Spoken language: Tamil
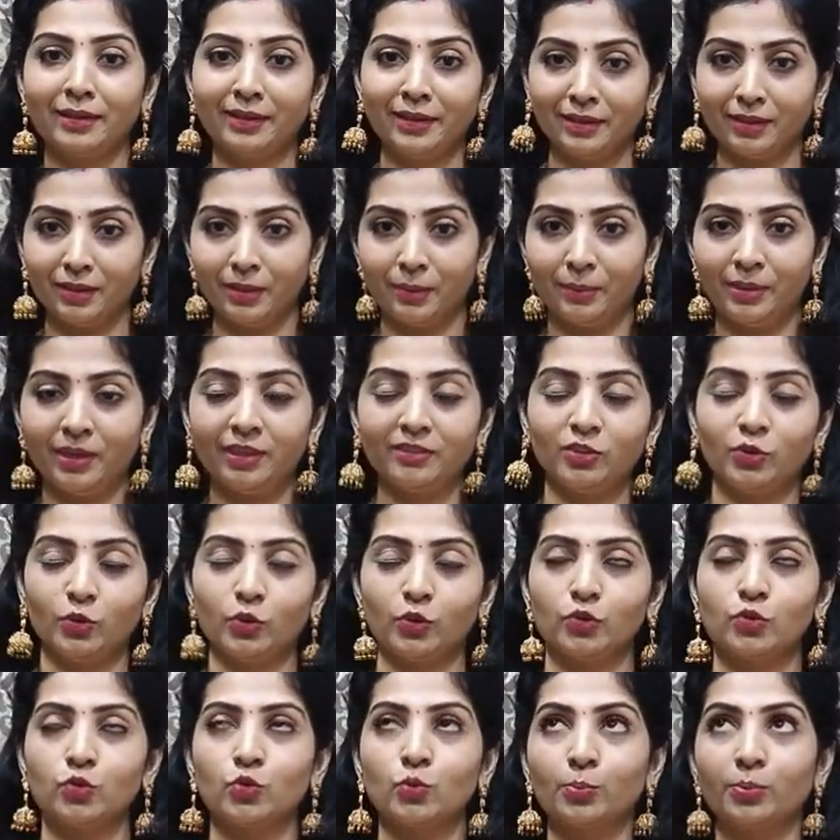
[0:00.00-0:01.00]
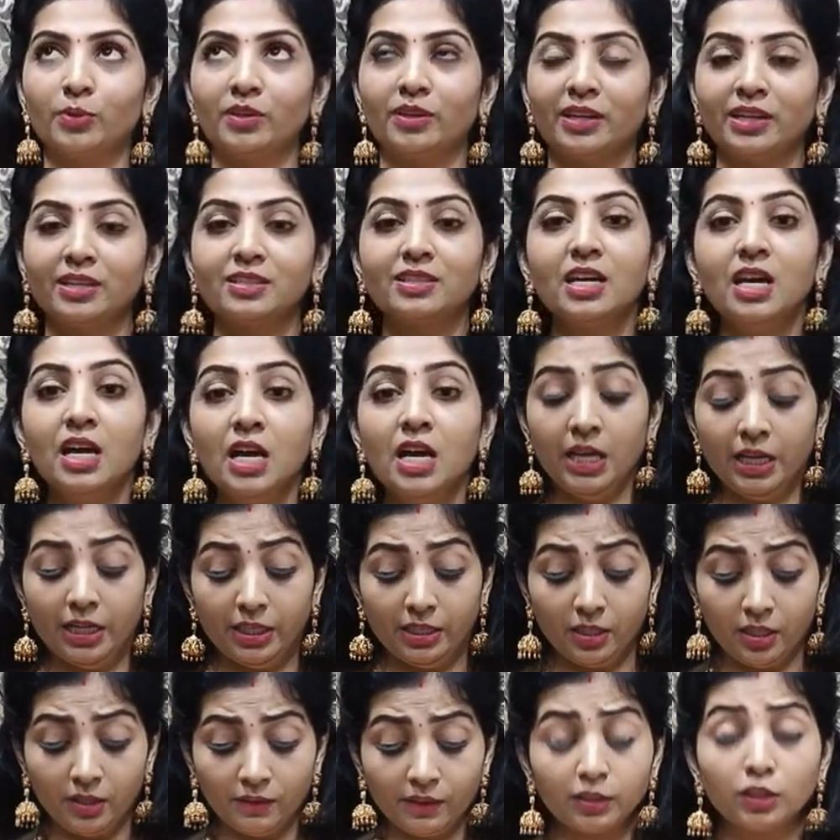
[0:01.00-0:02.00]
அடங்கின மாதிரி ஒரு சூப்பர் ட்ரெஸ்
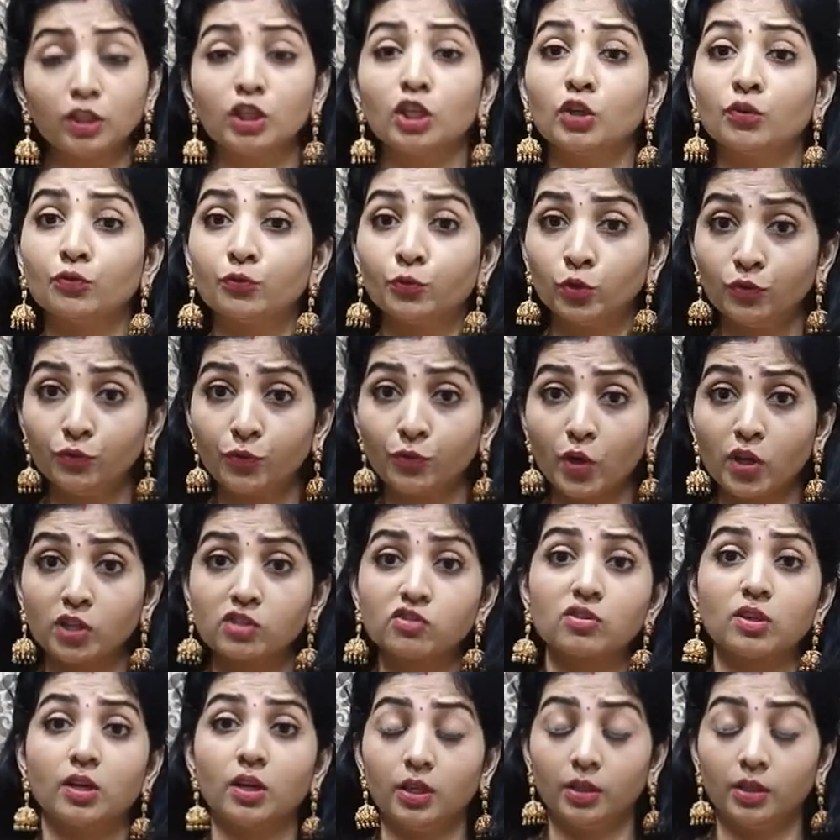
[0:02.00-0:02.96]
இதில் வந்து நீங்கள் ஃபுல் ஃபாக்